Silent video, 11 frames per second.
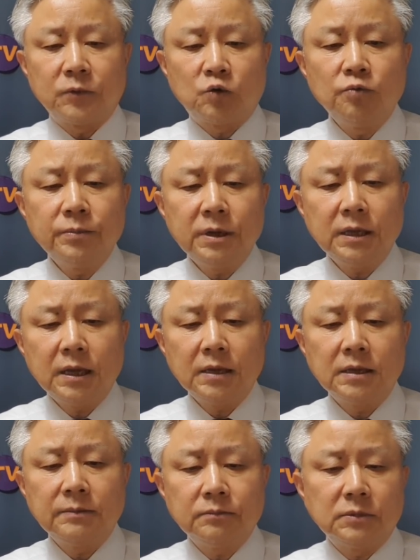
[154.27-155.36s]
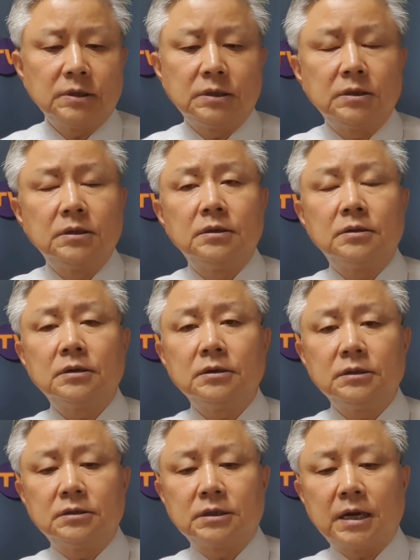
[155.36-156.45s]

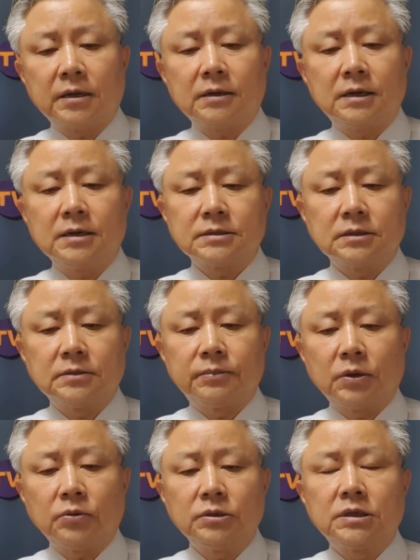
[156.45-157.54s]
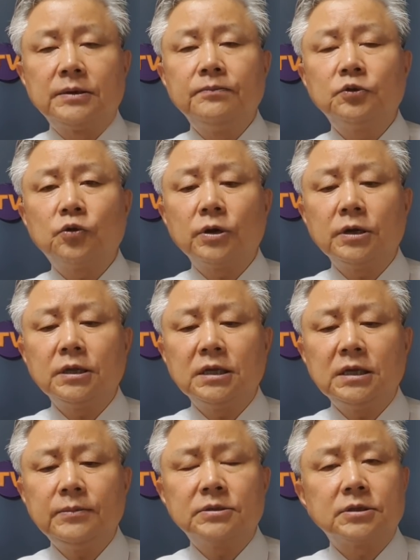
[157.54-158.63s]
국민의힘을 타격한 것은 바로 이 김종인의
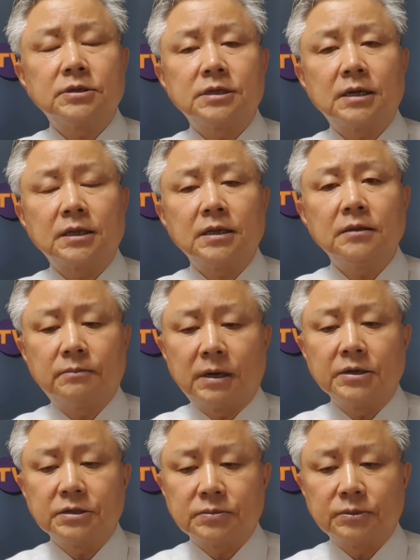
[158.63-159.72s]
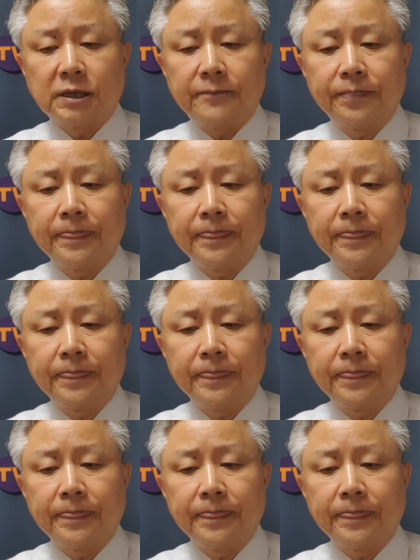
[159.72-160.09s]
입에서 시작된 말이었습니다.